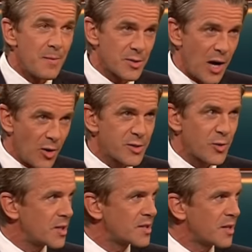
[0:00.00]
ja immer so
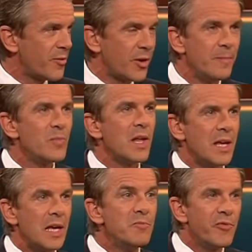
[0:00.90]
ausdrücklich davon,
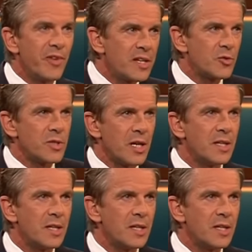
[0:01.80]
Impfpflicht durch die